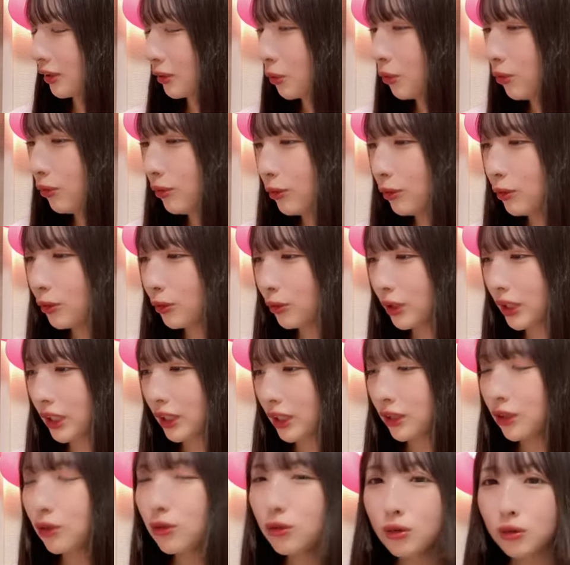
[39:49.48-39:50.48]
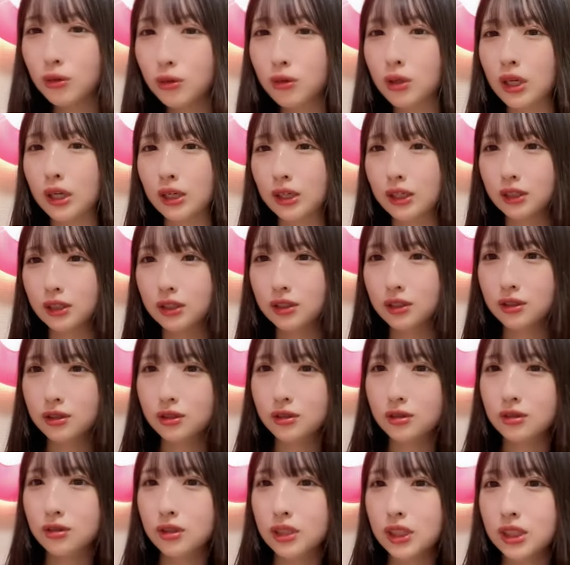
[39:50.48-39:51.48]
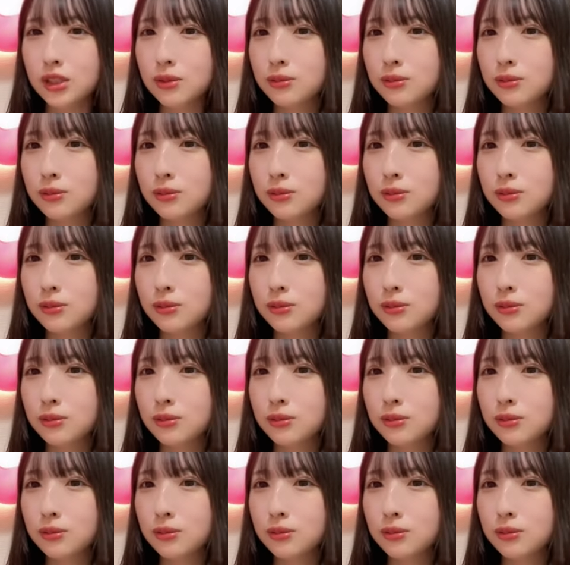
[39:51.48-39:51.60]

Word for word: コオロギのなんかすり